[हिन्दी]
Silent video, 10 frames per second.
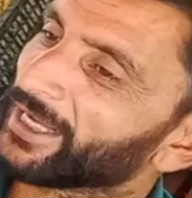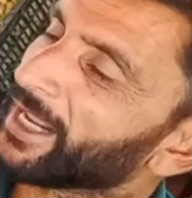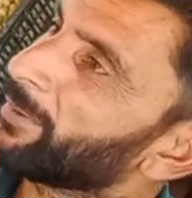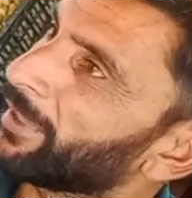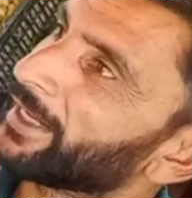अगर
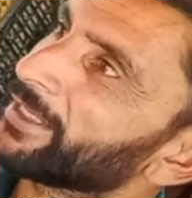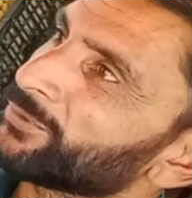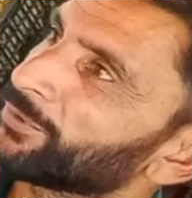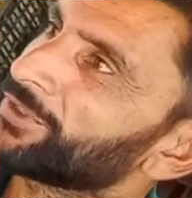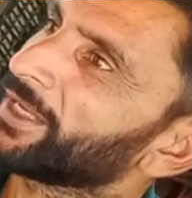हमारा
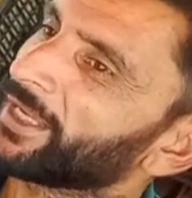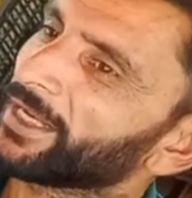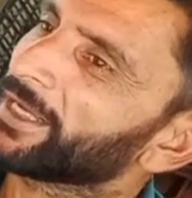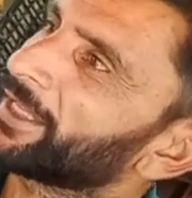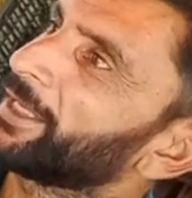सोचेंगे
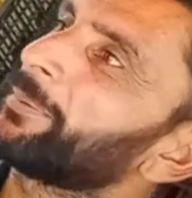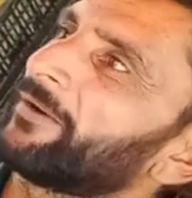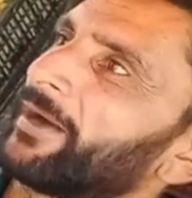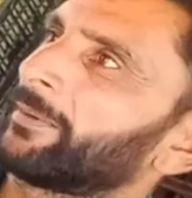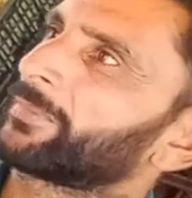ना गरीब
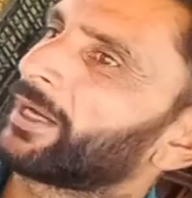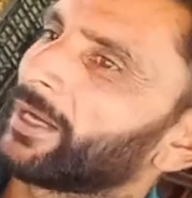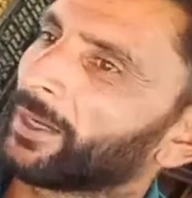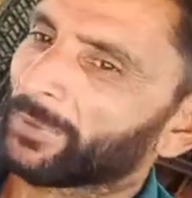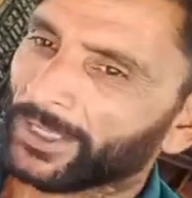आवाम का
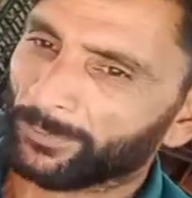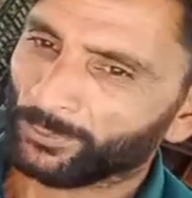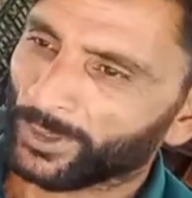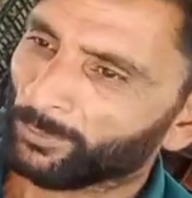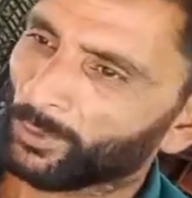हमारे
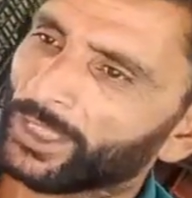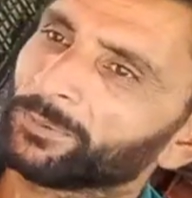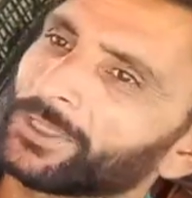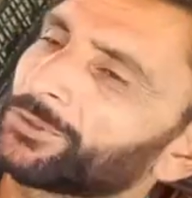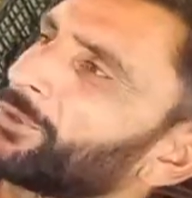पूरे मुल्क
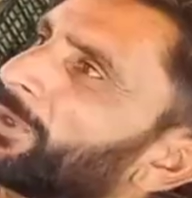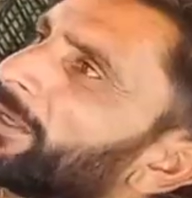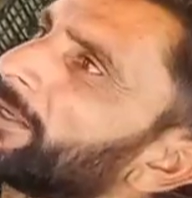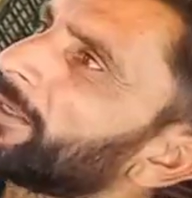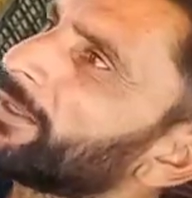में जो
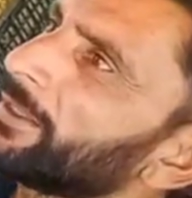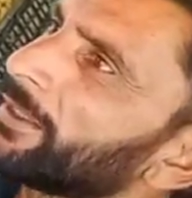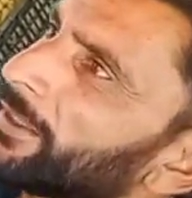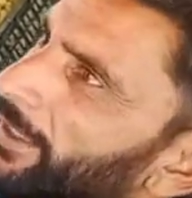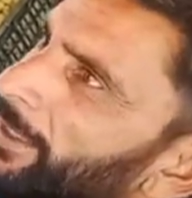है
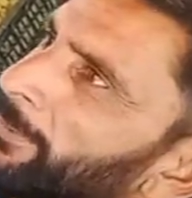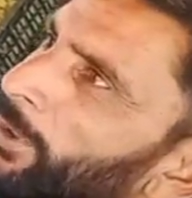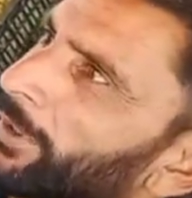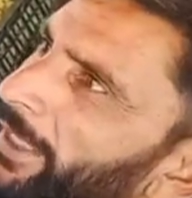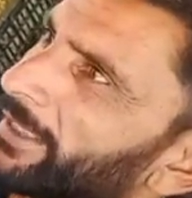गरीब
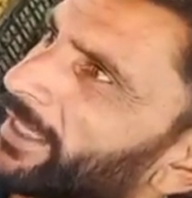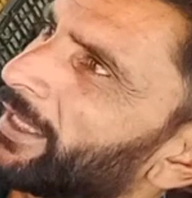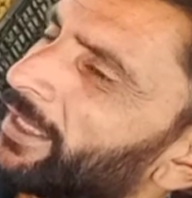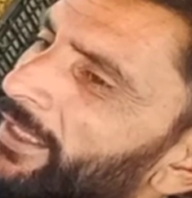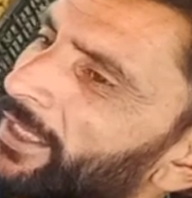लोग रहते
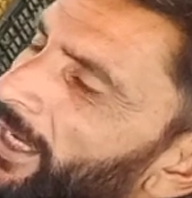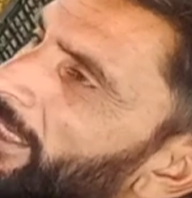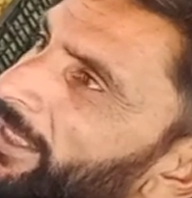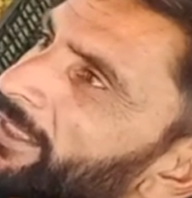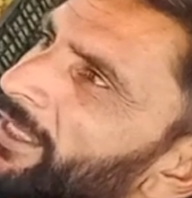हैं
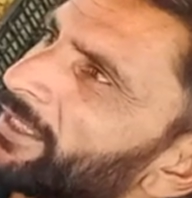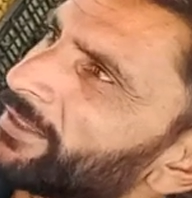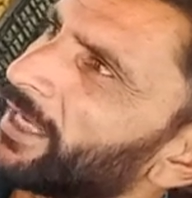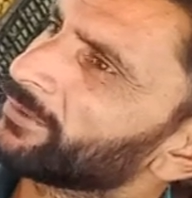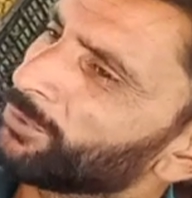अगर इनके
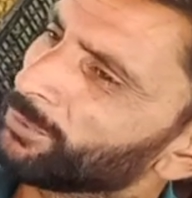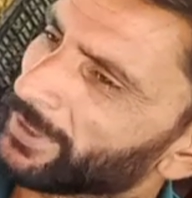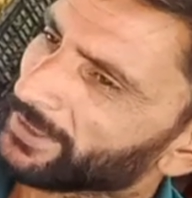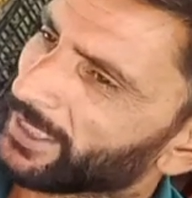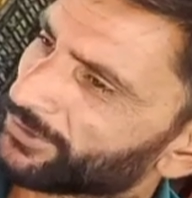साथ कोई
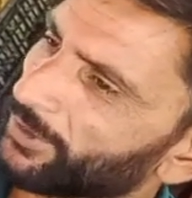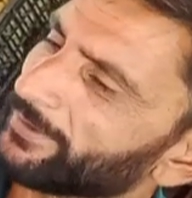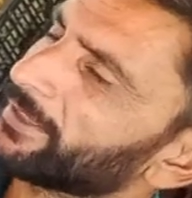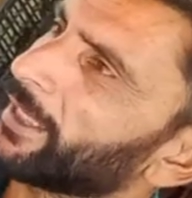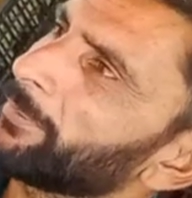बंदा अच्छा
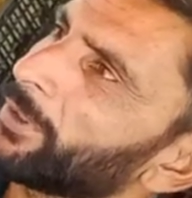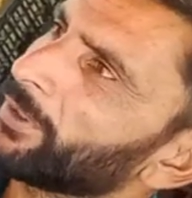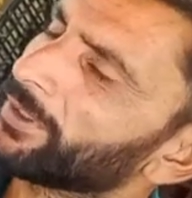बर्ताव